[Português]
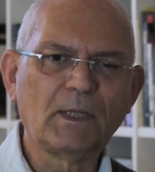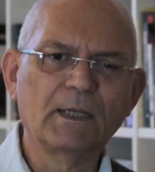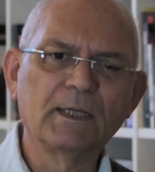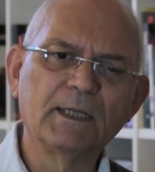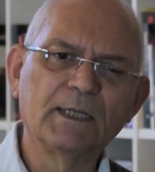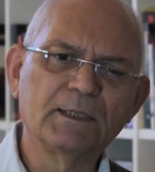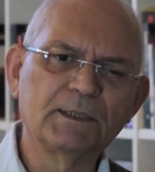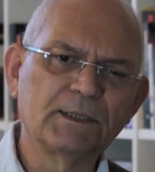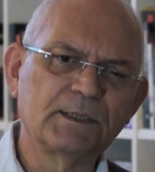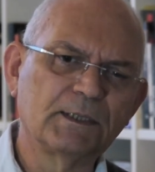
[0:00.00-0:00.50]

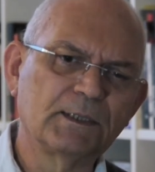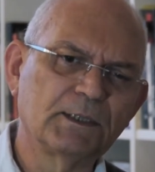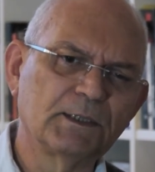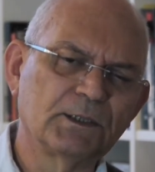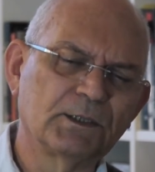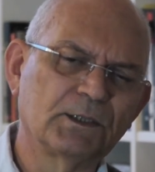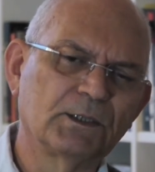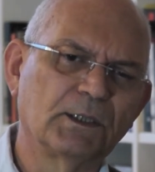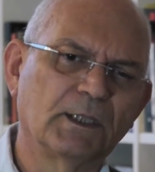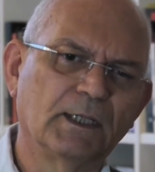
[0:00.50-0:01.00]

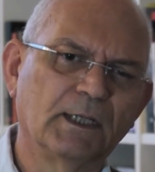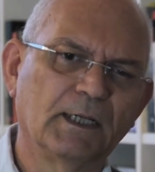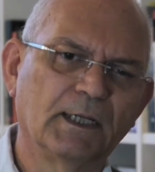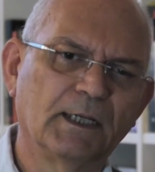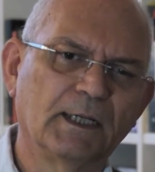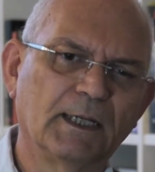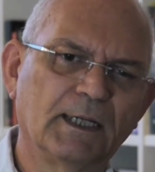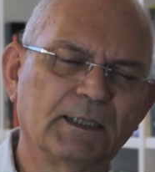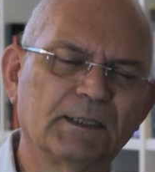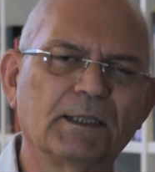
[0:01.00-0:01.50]
esses, uh,
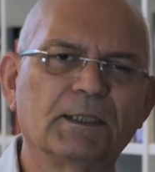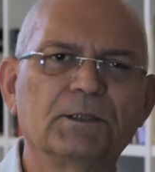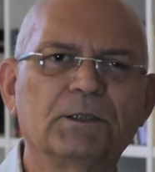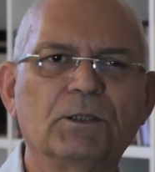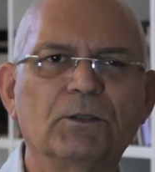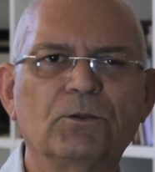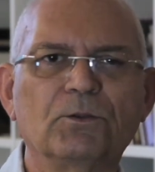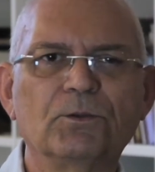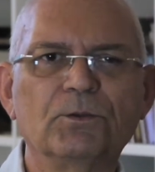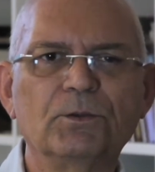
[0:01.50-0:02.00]
essa
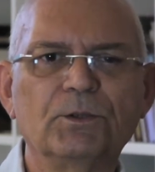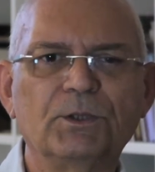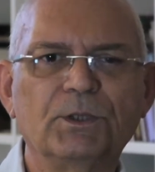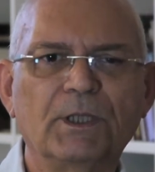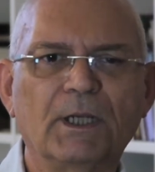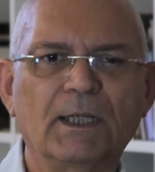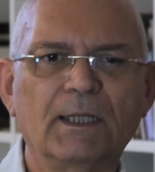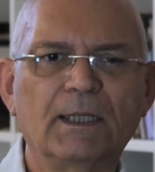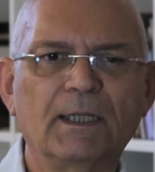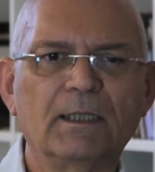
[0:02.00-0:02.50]
atitude
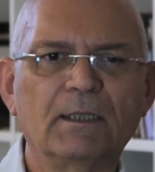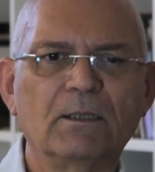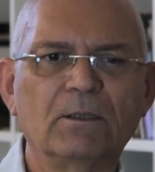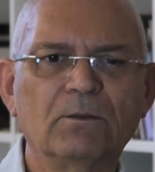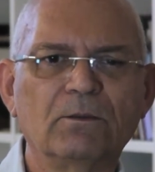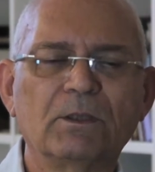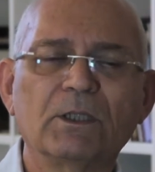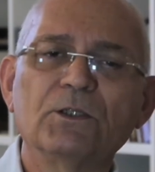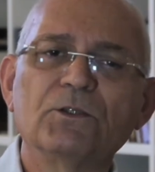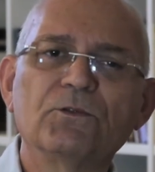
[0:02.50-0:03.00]
ela
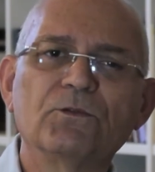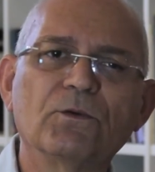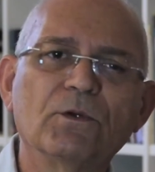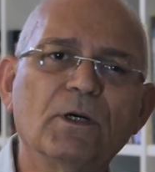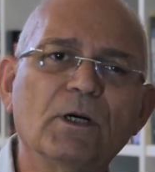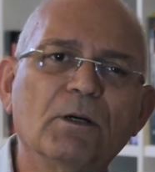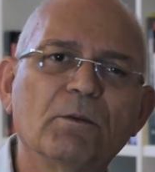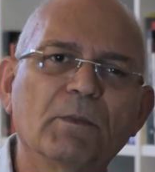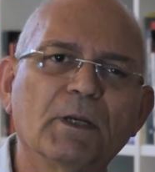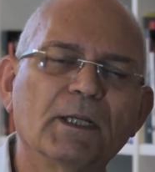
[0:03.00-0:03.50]
não
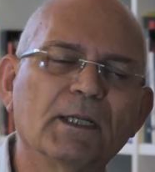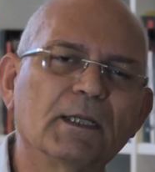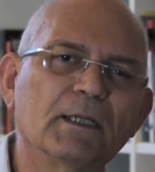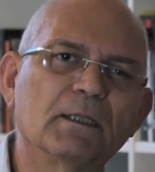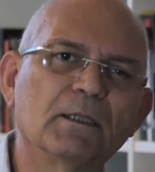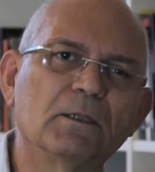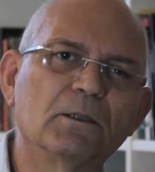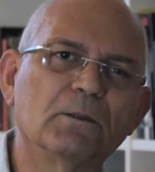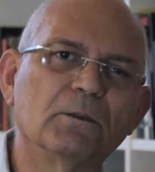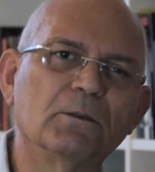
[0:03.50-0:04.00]
transforma, ela
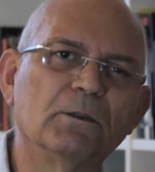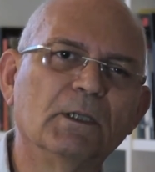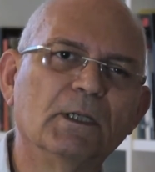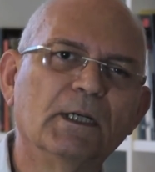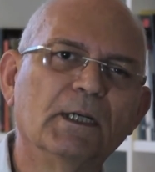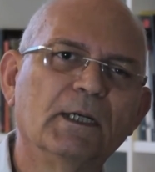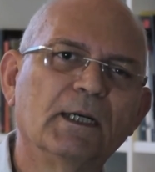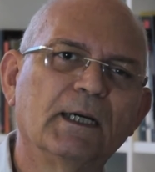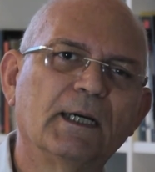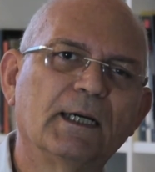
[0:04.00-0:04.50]
não,
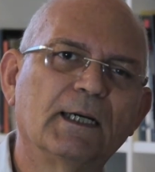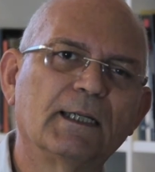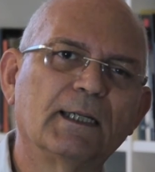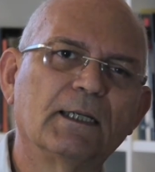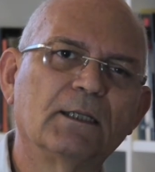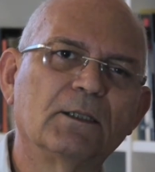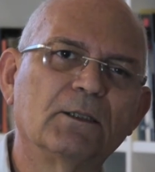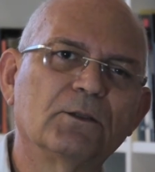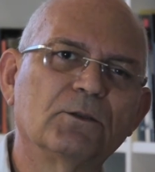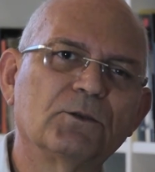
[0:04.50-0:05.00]

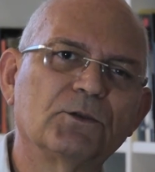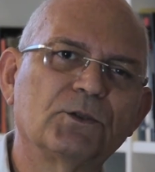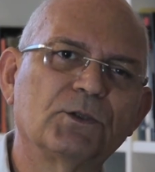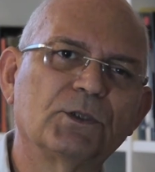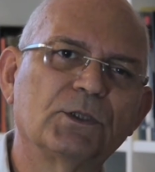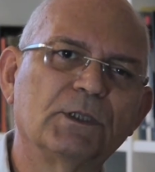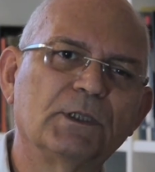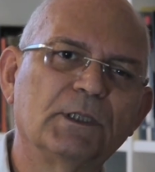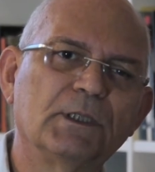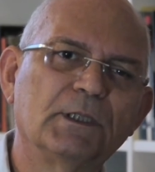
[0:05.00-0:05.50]
ela não
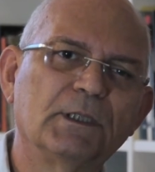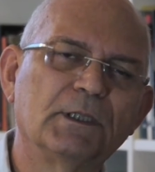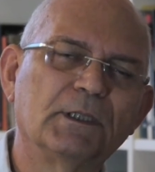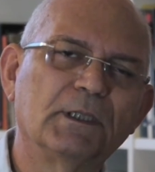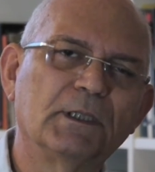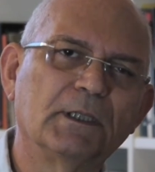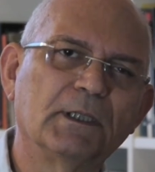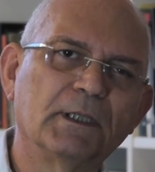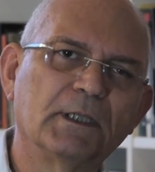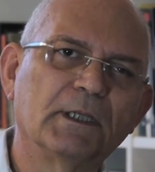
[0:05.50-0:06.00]

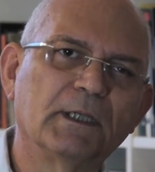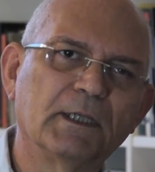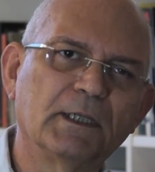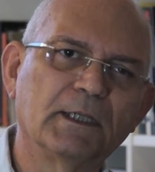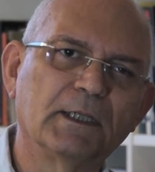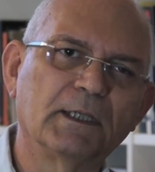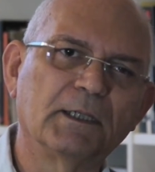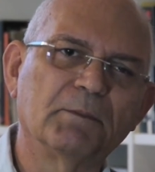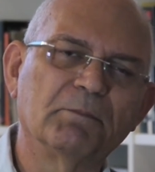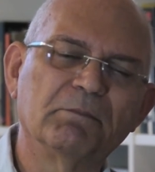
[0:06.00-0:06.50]
se
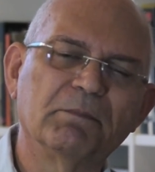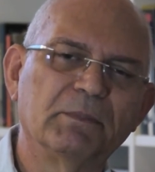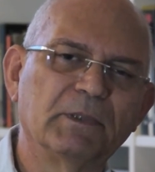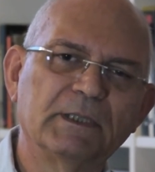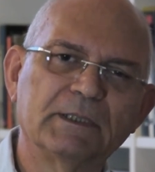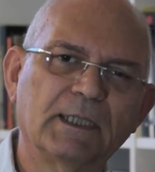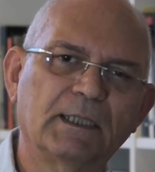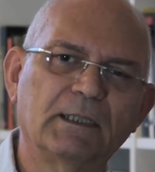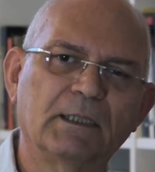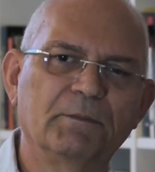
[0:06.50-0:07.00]

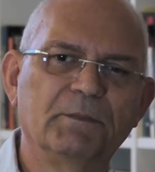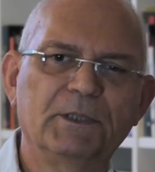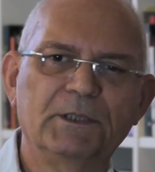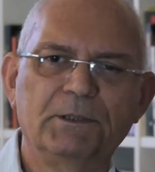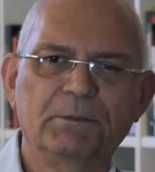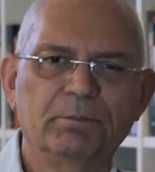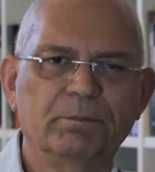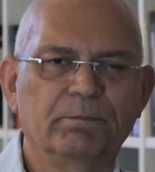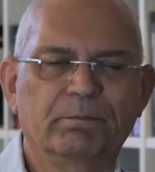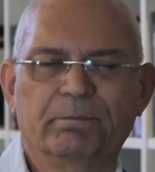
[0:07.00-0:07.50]

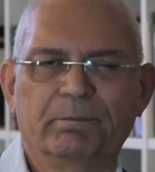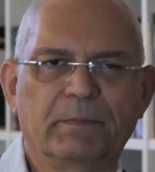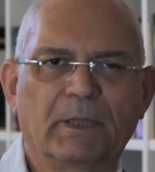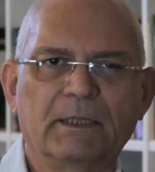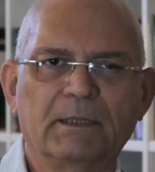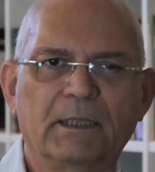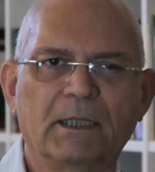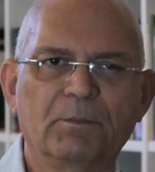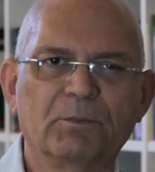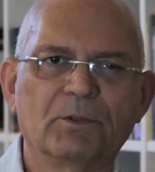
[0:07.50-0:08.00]
exatamente
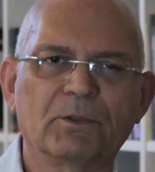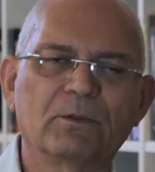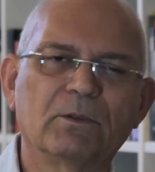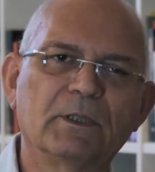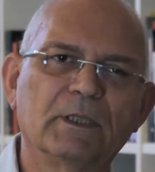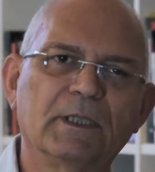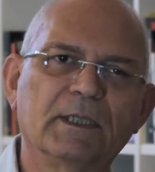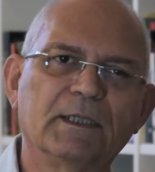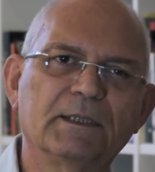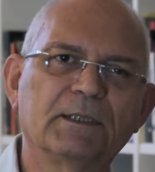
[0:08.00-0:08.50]
até por
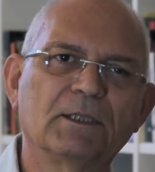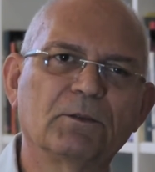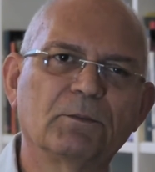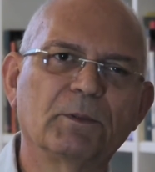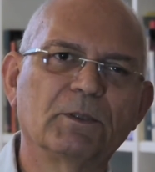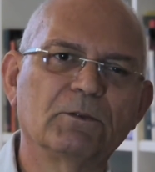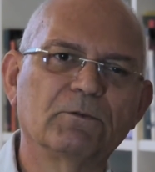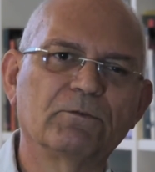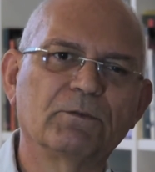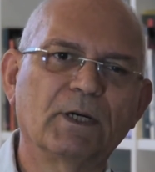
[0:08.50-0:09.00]
coerência
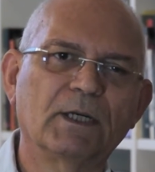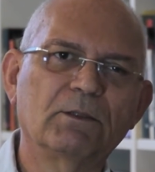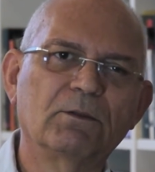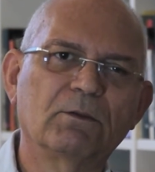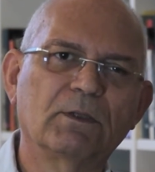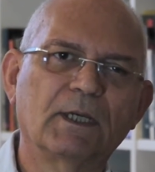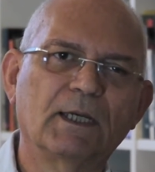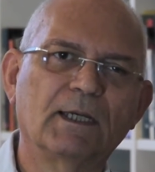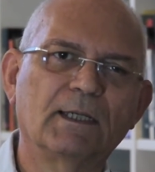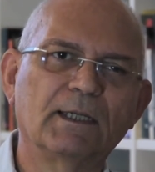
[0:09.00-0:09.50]
pelo fato
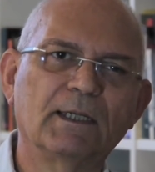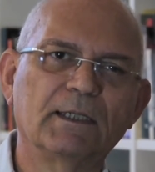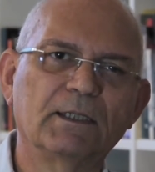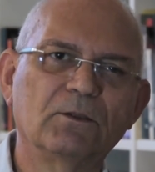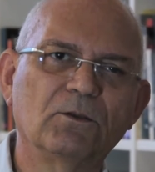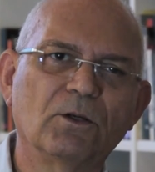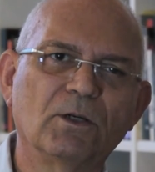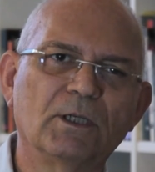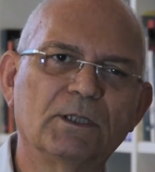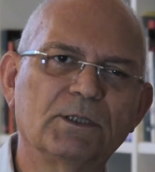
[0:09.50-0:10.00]
que ela
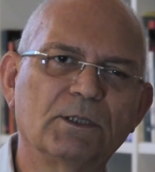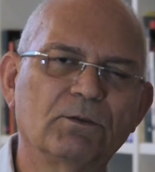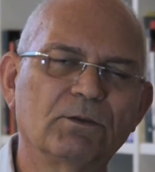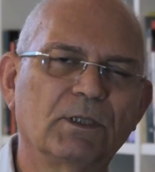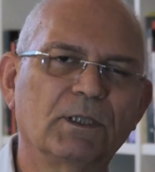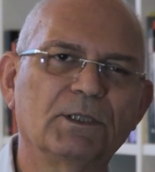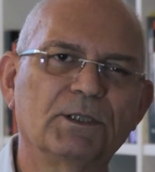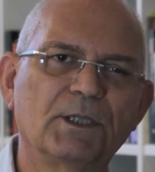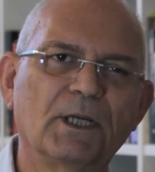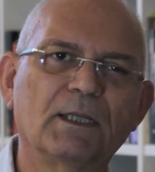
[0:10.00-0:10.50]
endossa o
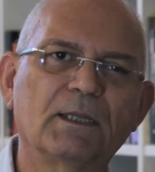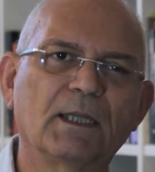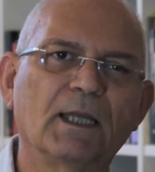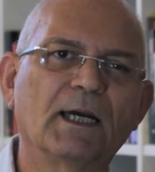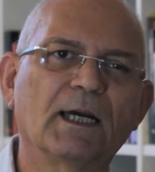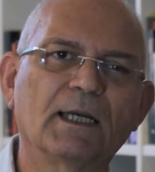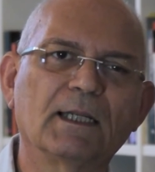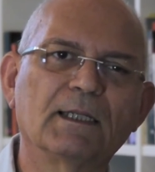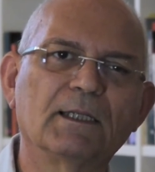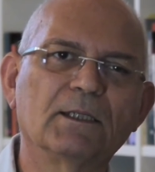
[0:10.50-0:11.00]
que já
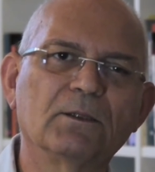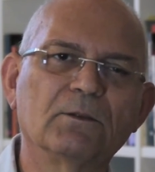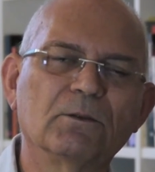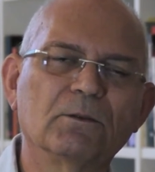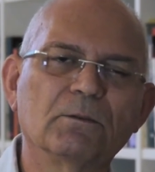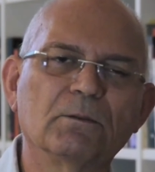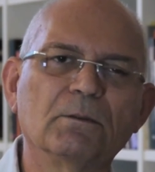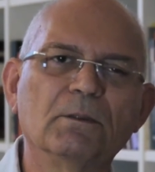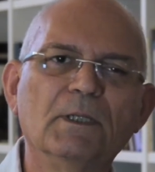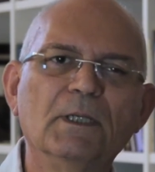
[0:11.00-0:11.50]
está, ela
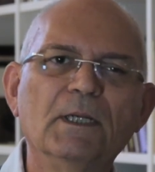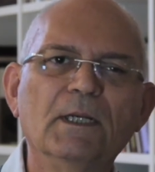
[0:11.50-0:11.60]
não,